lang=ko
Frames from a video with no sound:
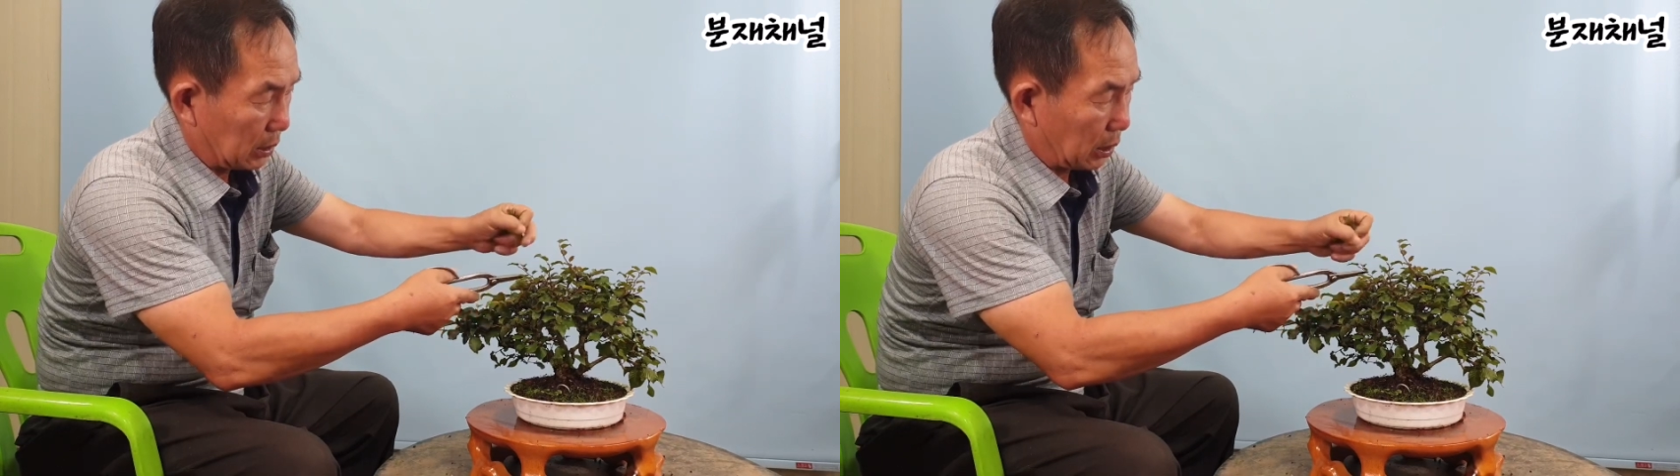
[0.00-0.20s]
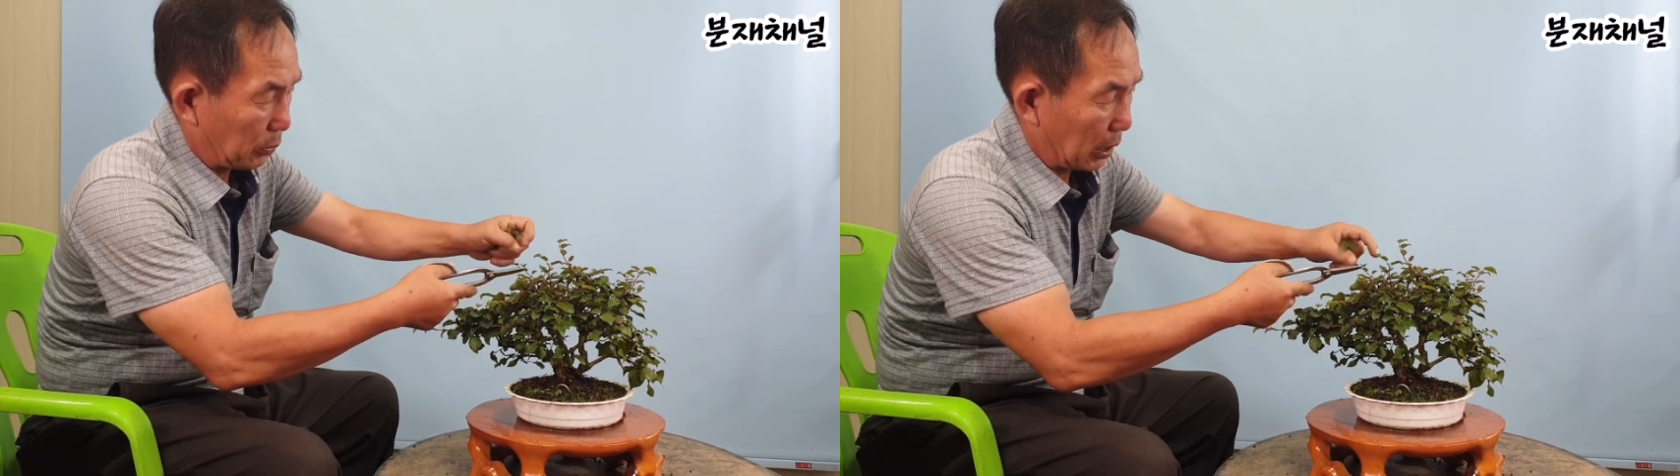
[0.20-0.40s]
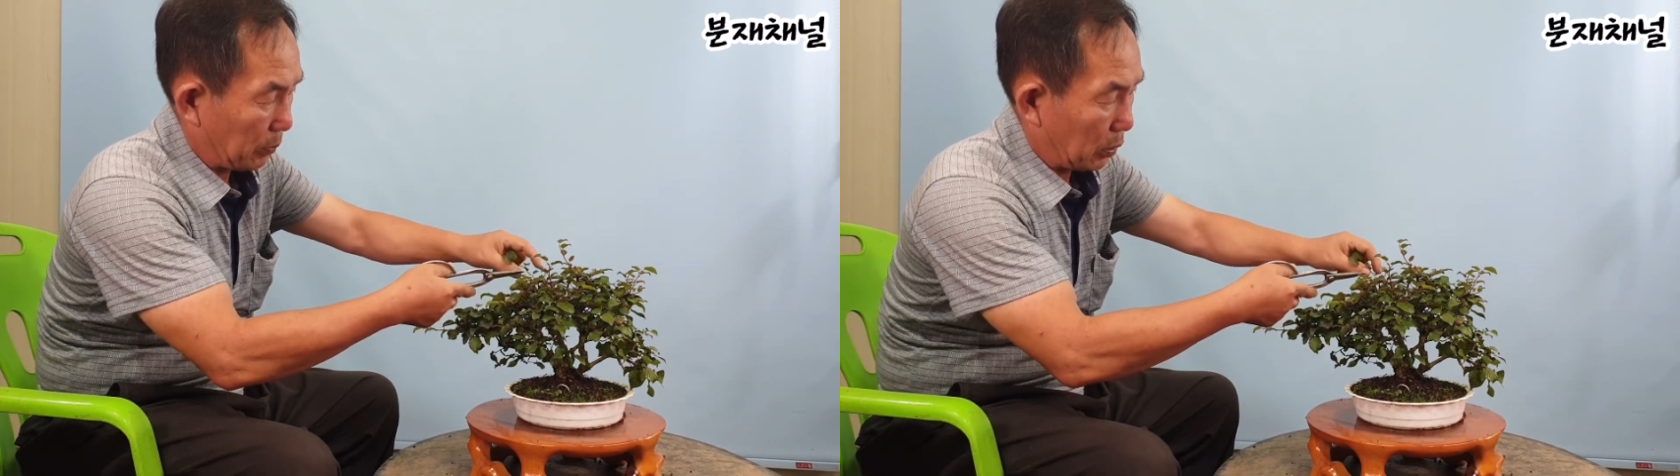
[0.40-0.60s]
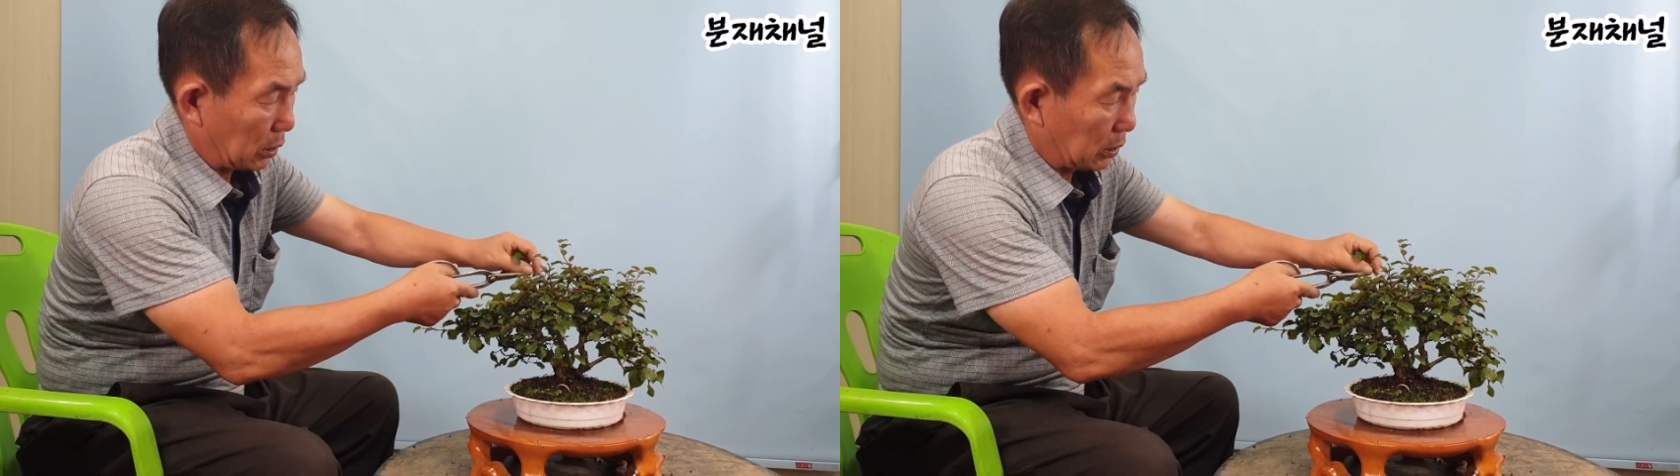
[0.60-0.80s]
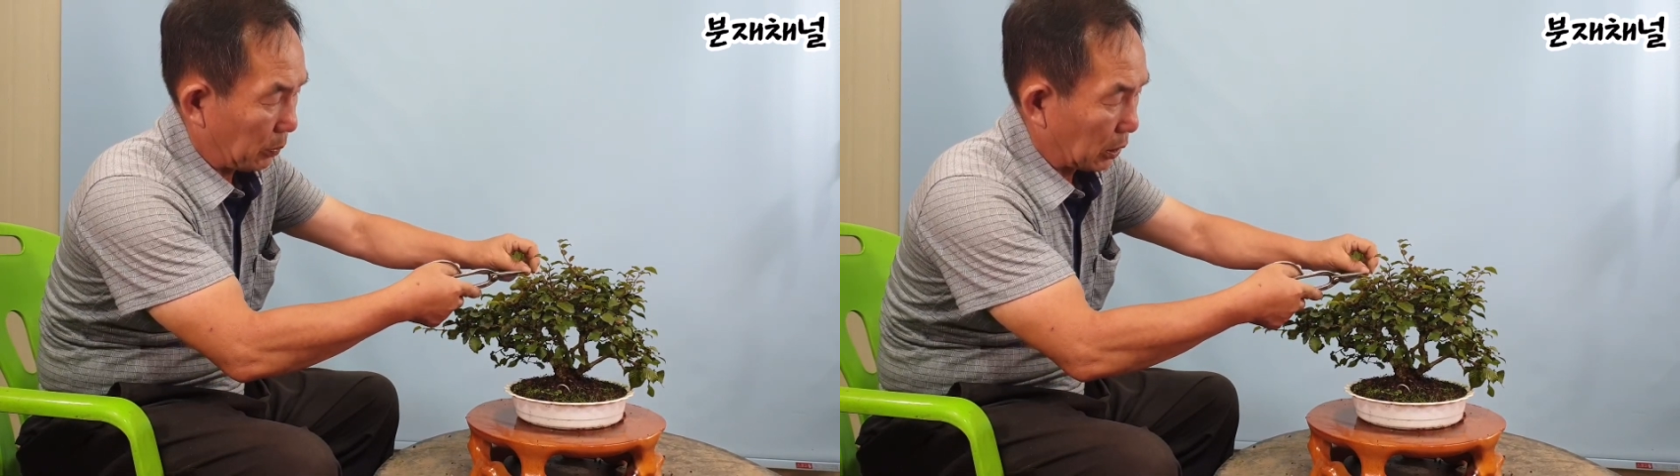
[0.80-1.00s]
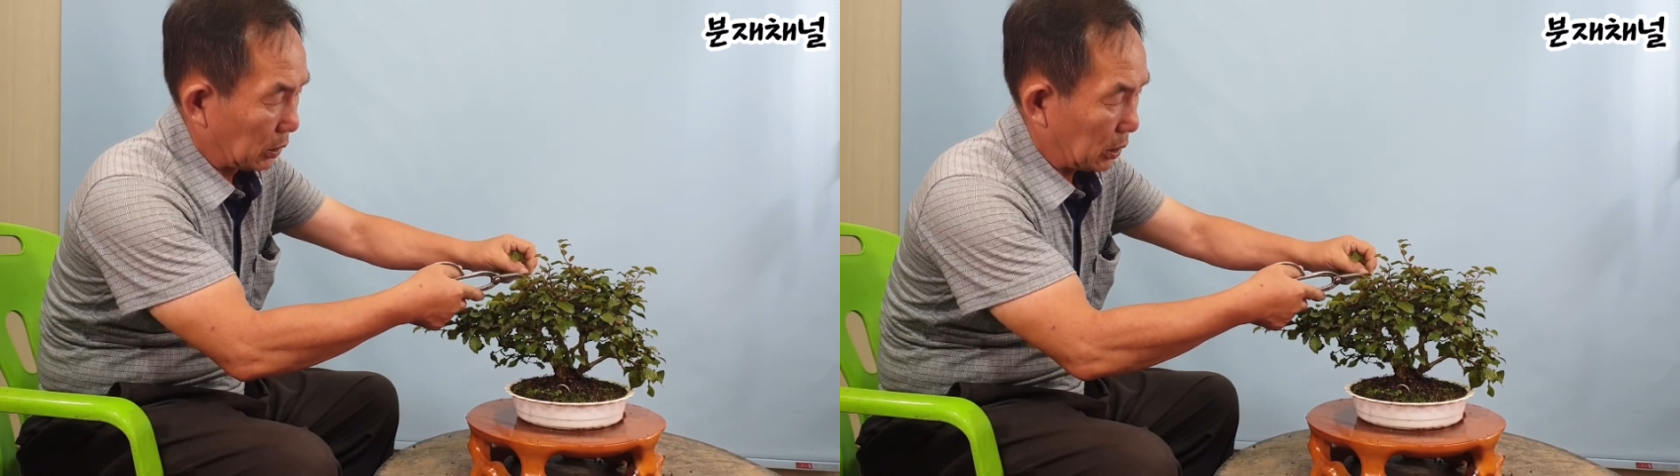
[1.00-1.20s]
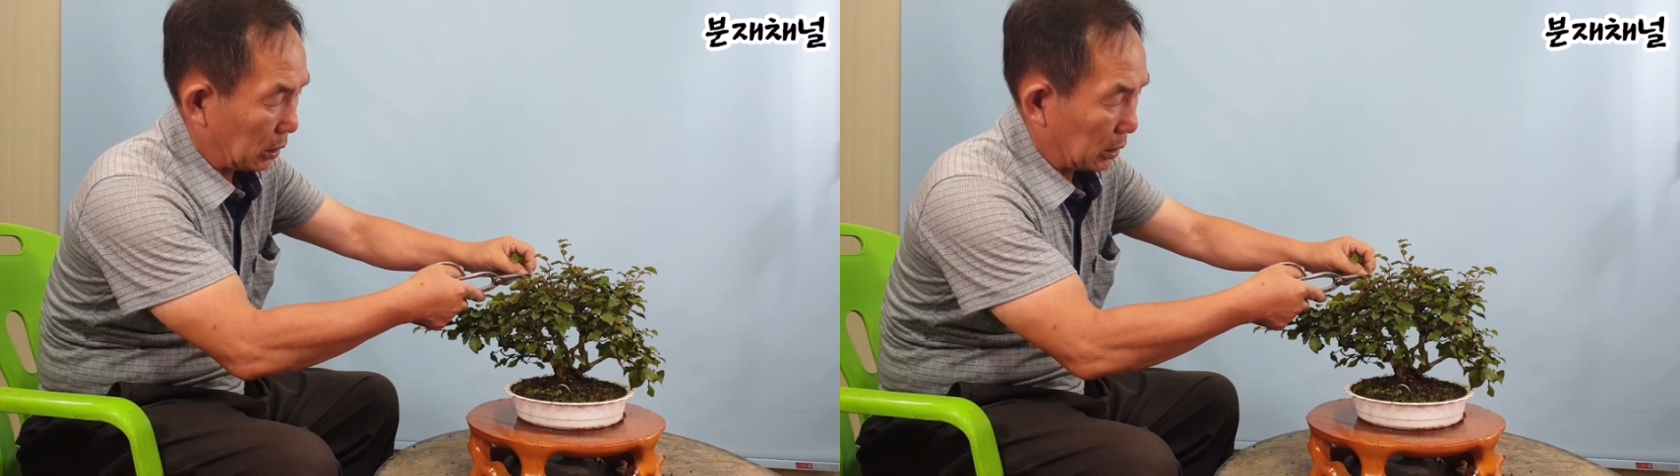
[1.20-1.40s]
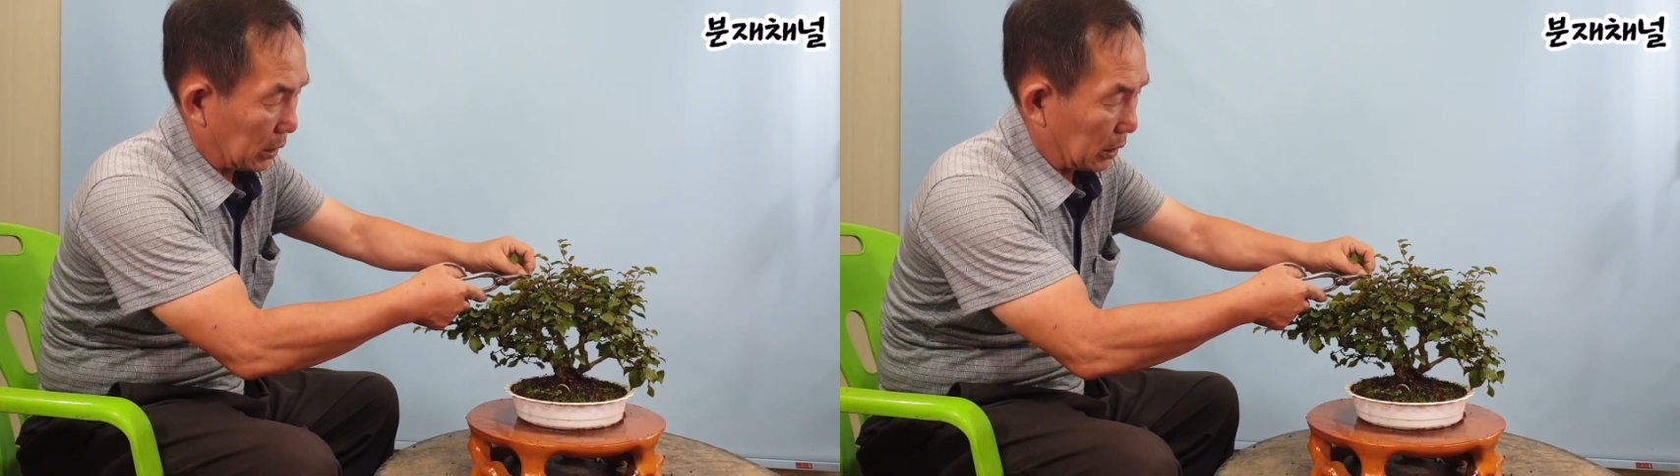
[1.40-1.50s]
저보다 멀, 먼저,